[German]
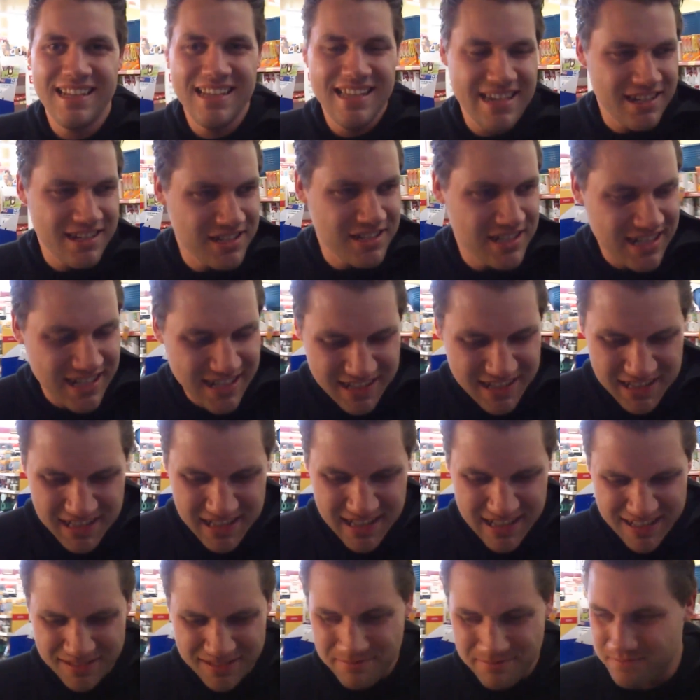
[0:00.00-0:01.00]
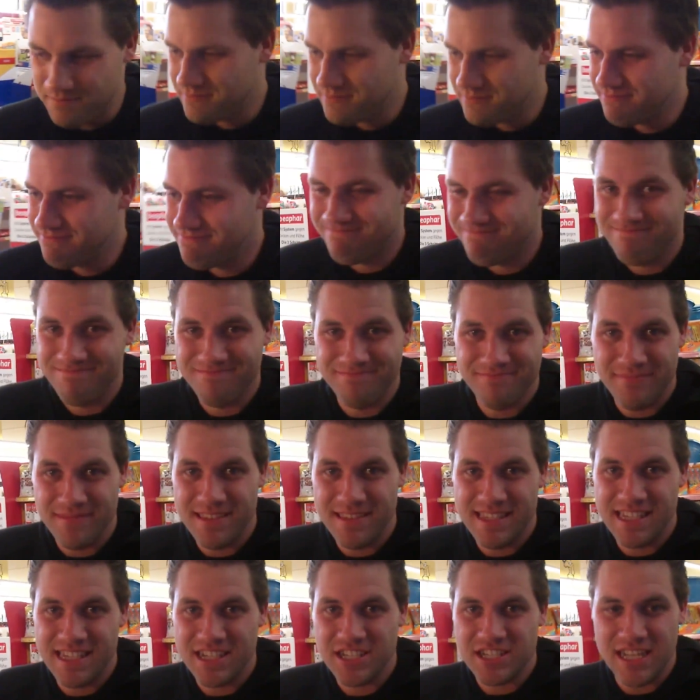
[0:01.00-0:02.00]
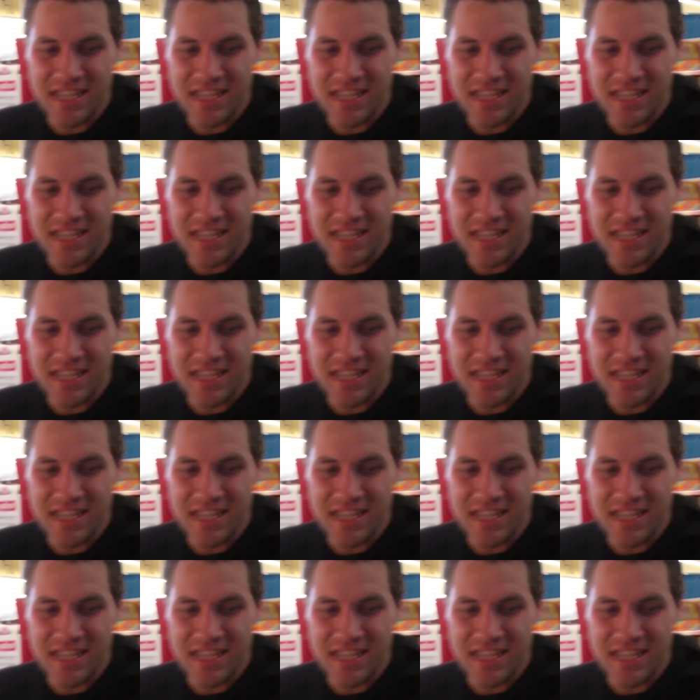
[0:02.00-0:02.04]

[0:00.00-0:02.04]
allergisch gegen die Dinger. Sehr